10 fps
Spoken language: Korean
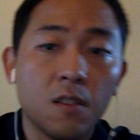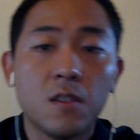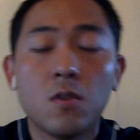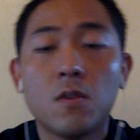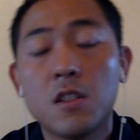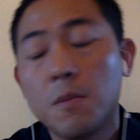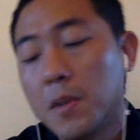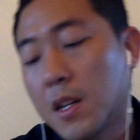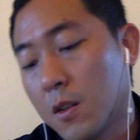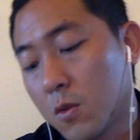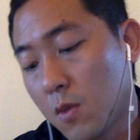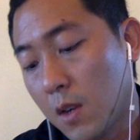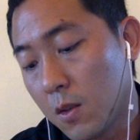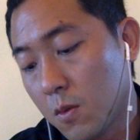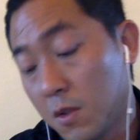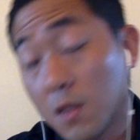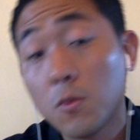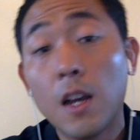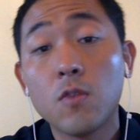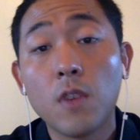그리고 레시피랑 이것도 알고 지금도
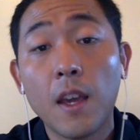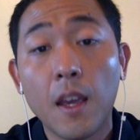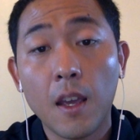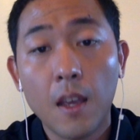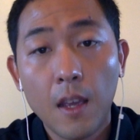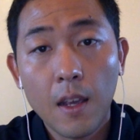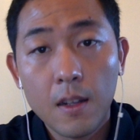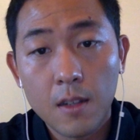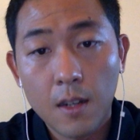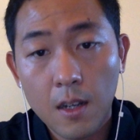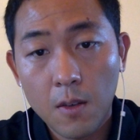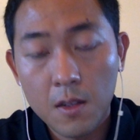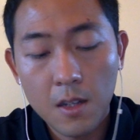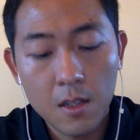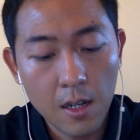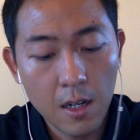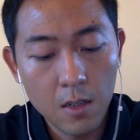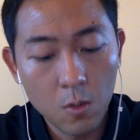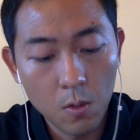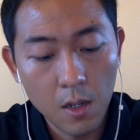한국에 제가 굉장히
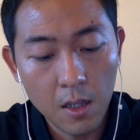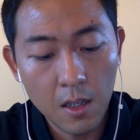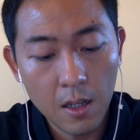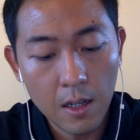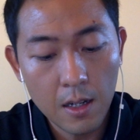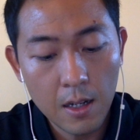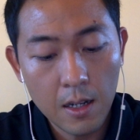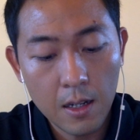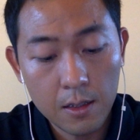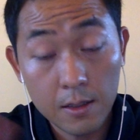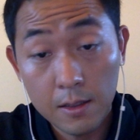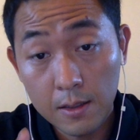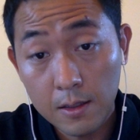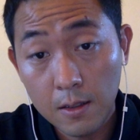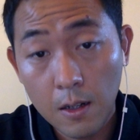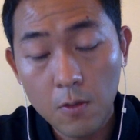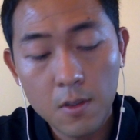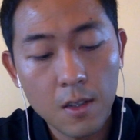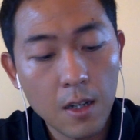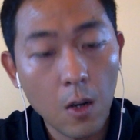사랑하는 동생이 하나 그 이걸 하고
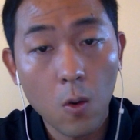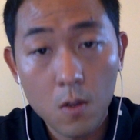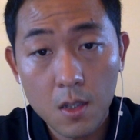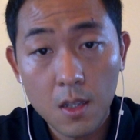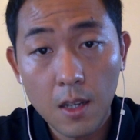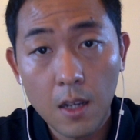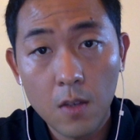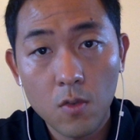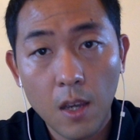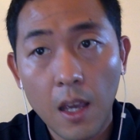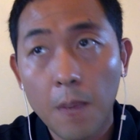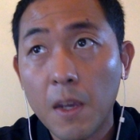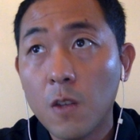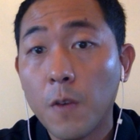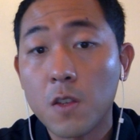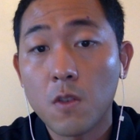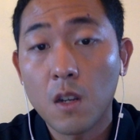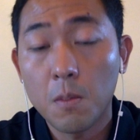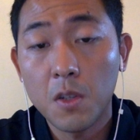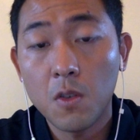있으니까 혹시 한국에
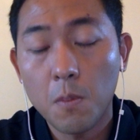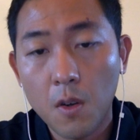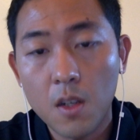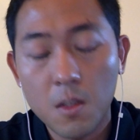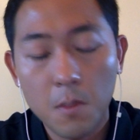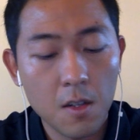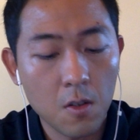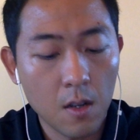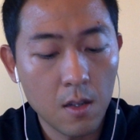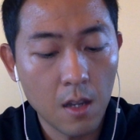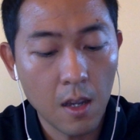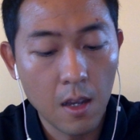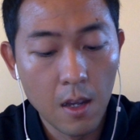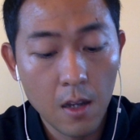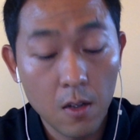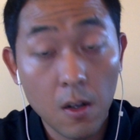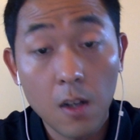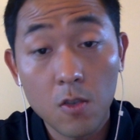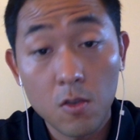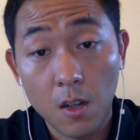매니팩처링이 필요 필요하시면은 저한테
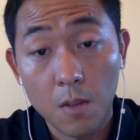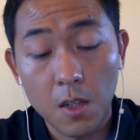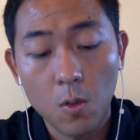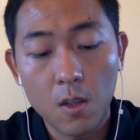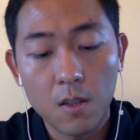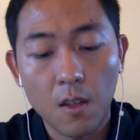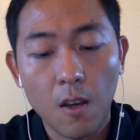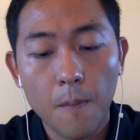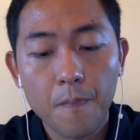연락을 주세요. 그럼 제가 도와드릴게요.